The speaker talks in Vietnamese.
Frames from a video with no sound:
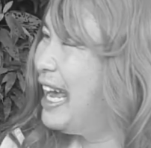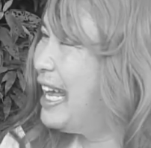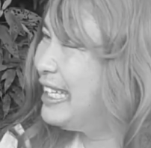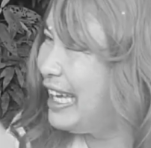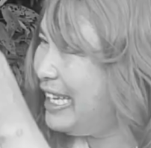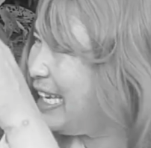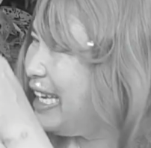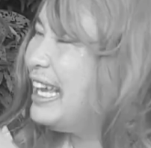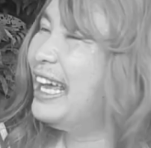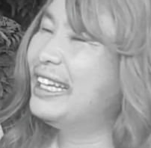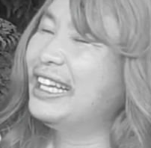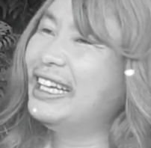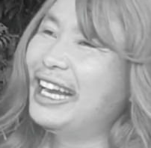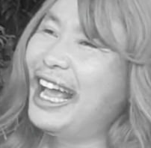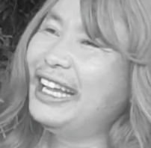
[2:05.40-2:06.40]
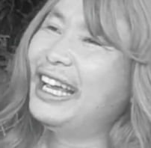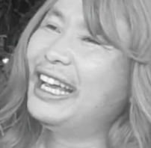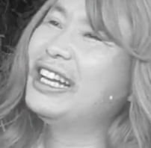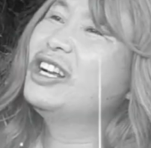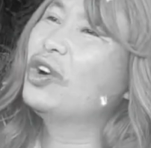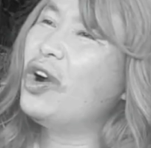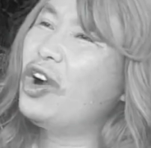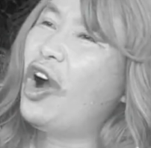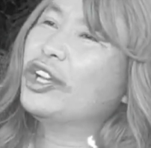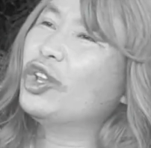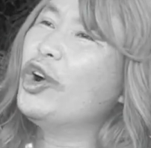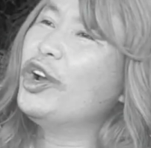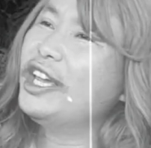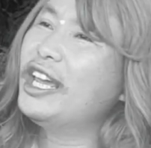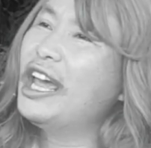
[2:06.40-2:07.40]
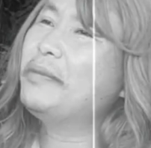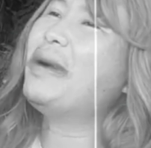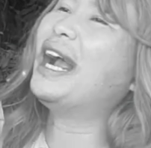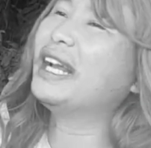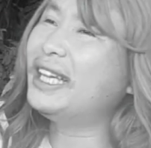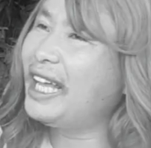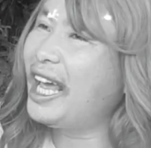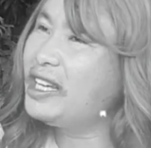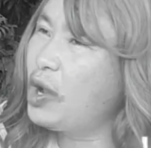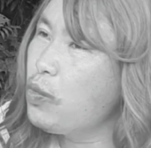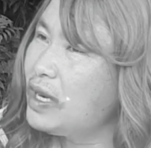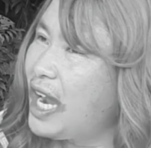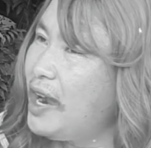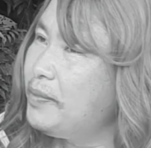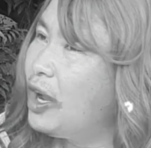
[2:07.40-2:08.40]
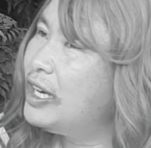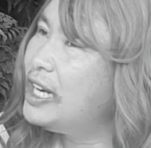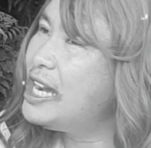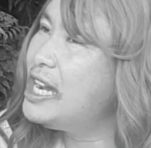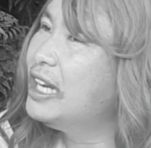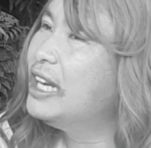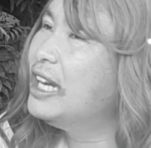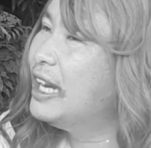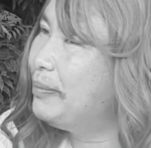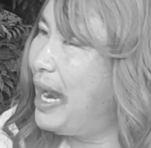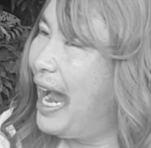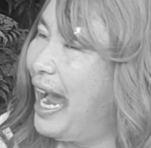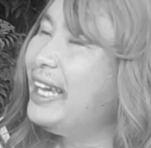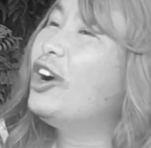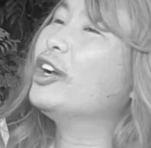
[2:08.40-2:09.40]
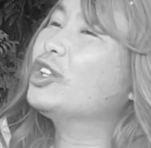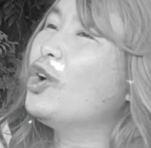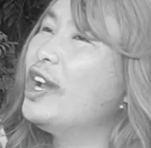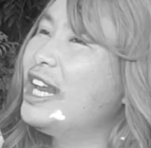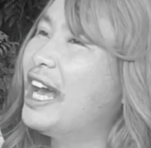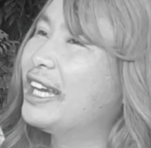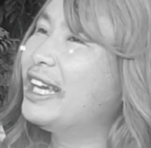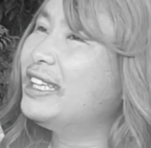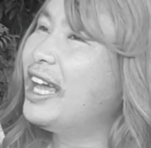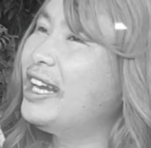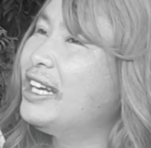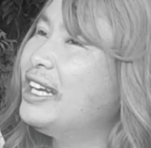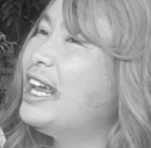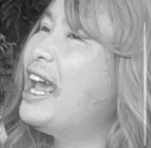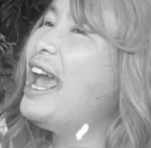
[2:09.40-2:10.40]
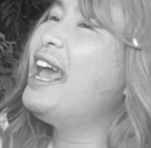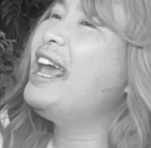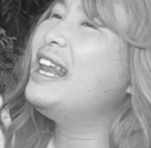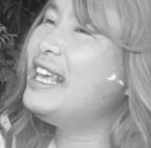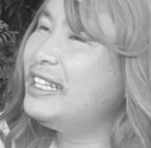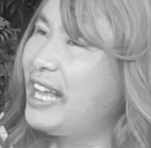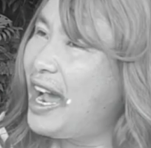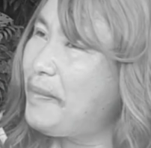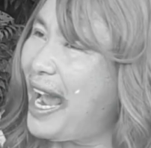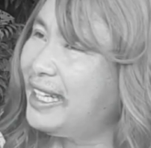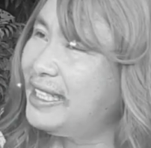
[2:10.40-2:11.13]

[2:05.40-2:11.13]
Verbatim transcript: chí từ nay đừng có gọi tôi bằng cái tên cúng cơm nó nữa Mà hãy gọi tôi là cái tên Elizabeth